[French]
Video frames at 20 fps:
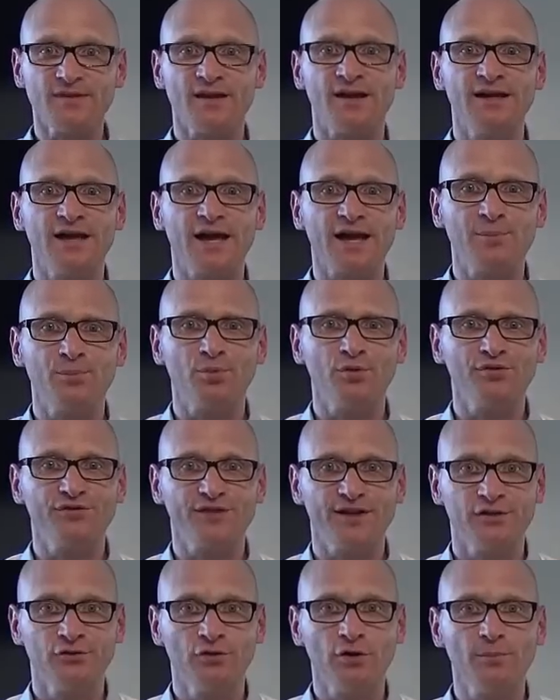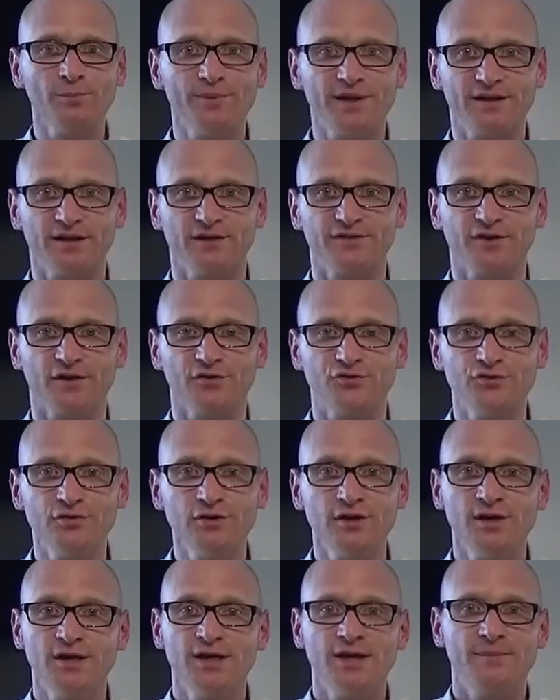la réponse est non, bien
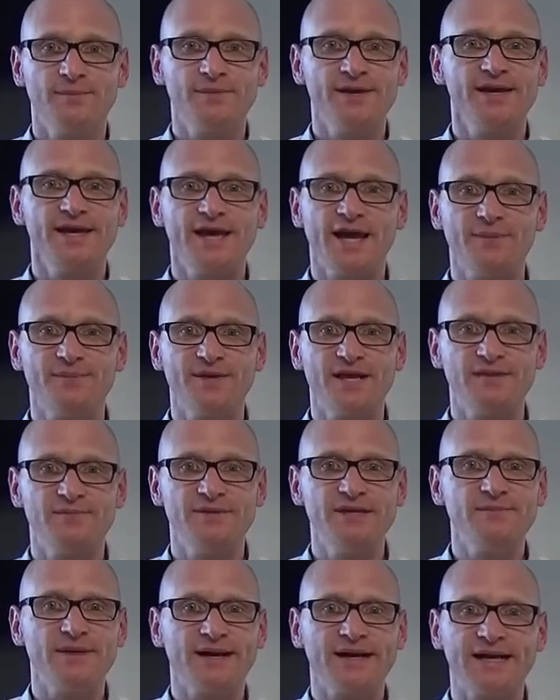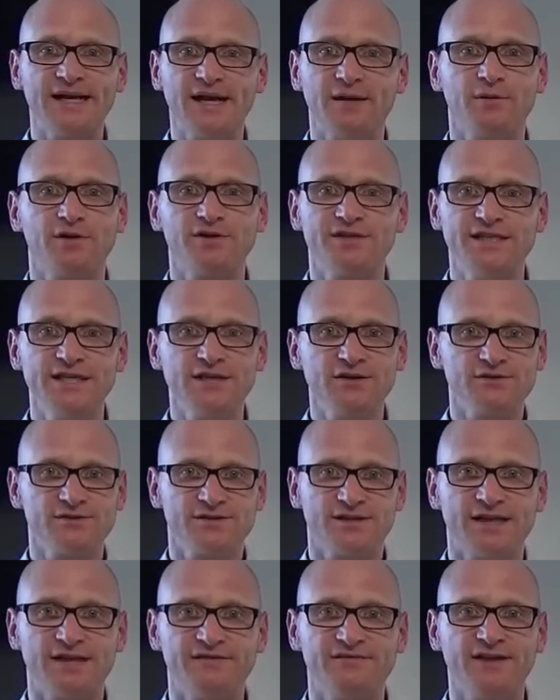entendu, mais Adopi m'a clairement dit que
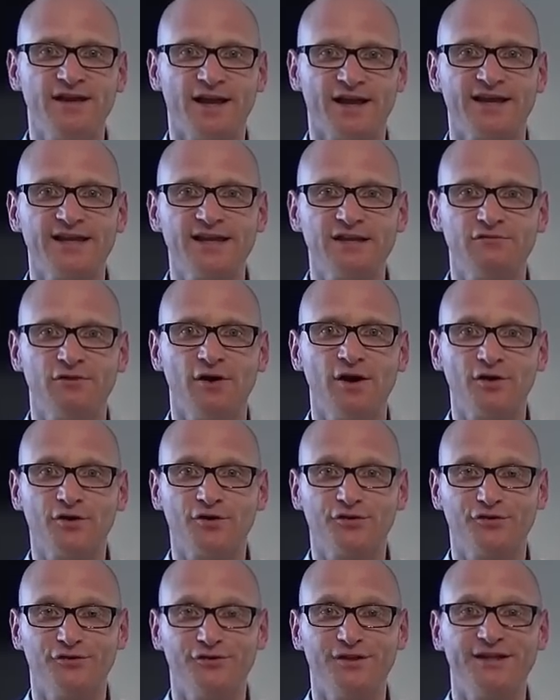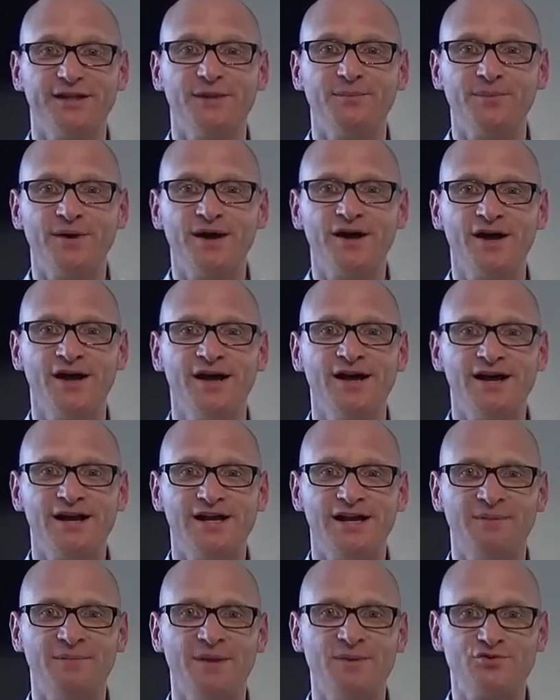ça n'avait rien à voir, que ce n'était pas
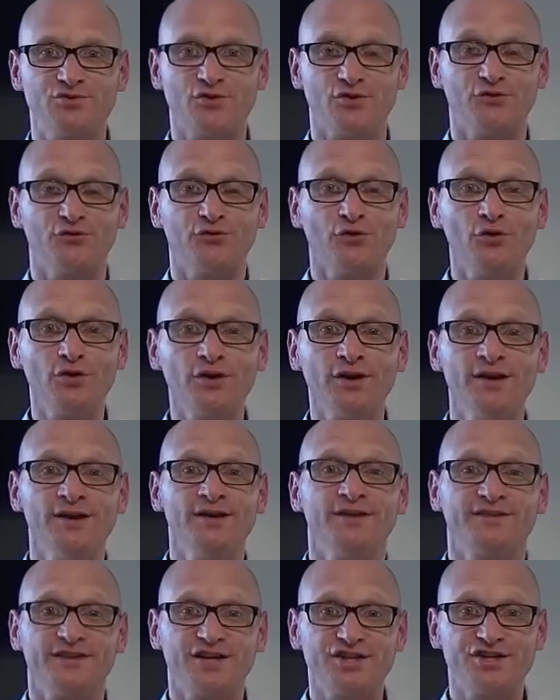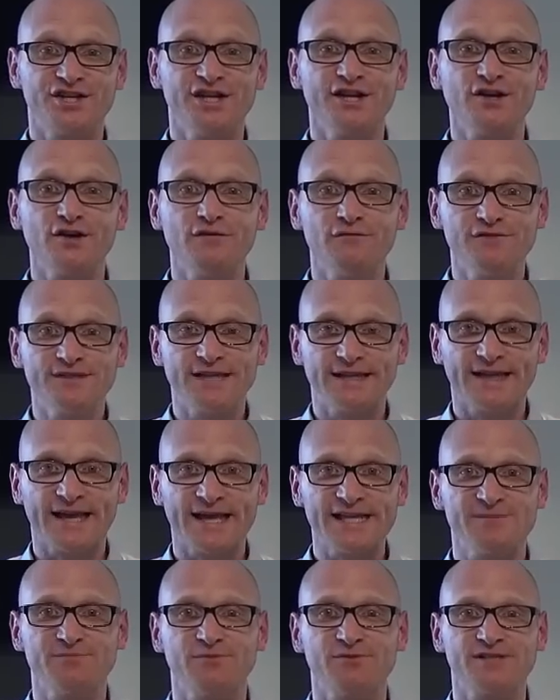la même chose. Donc, sachez que vous êtes
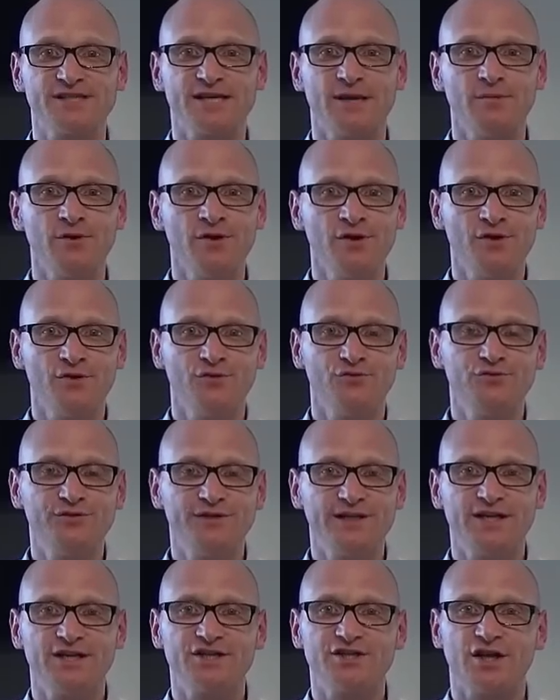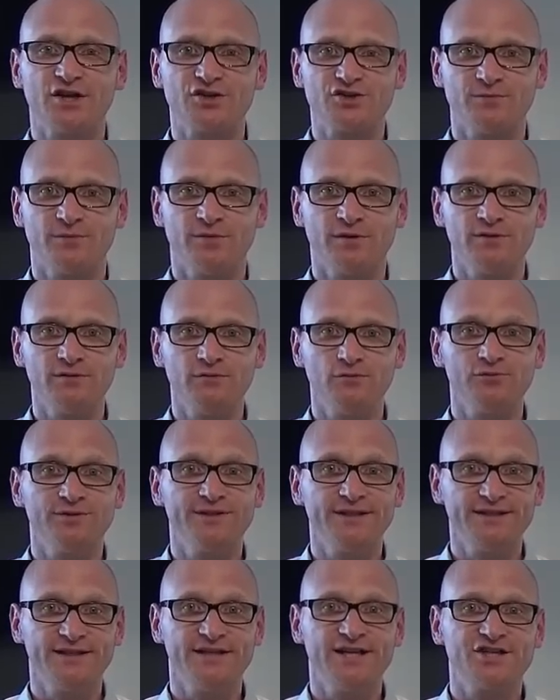responsable du téléchargement ou
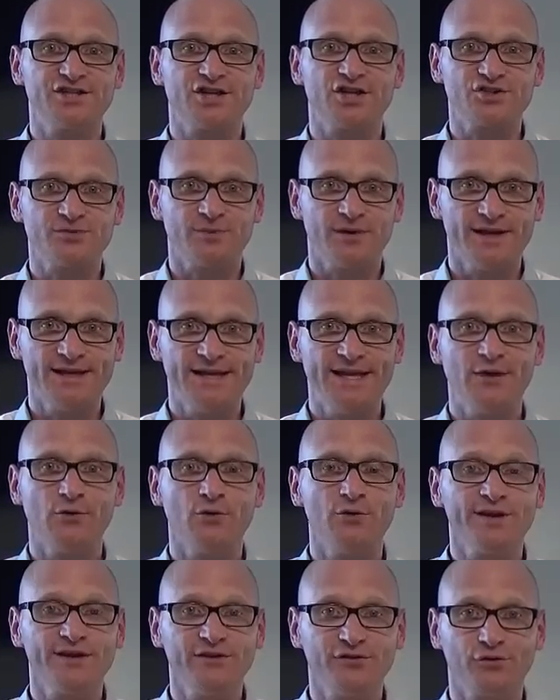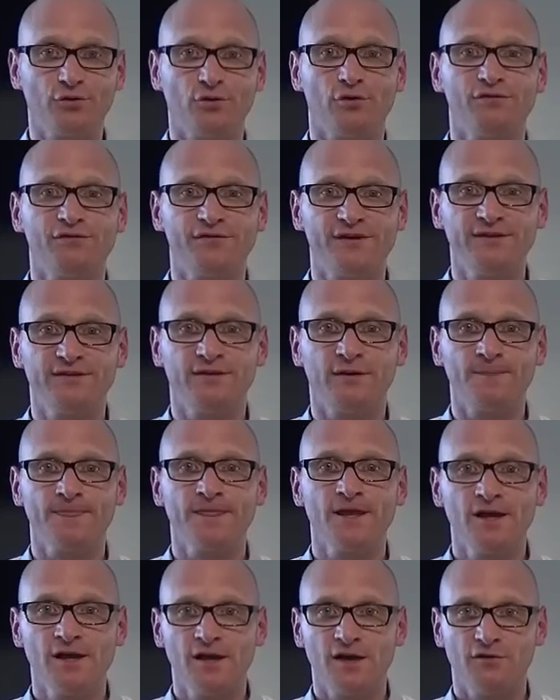des téléchargements illégaux qui seront faits dans
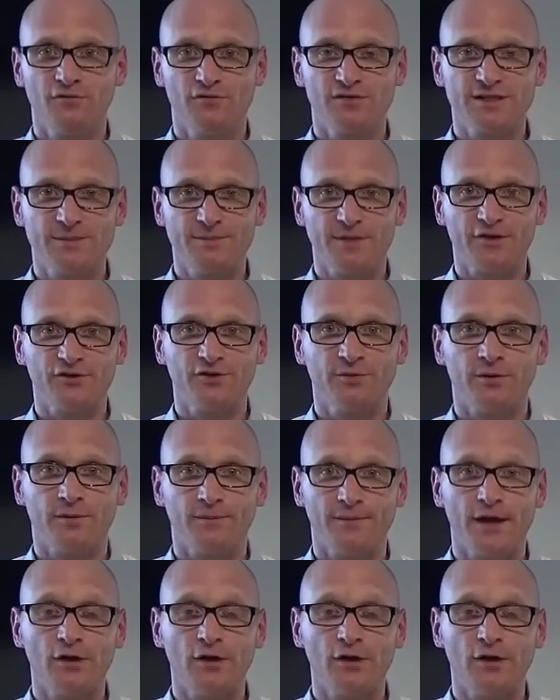vos appartements.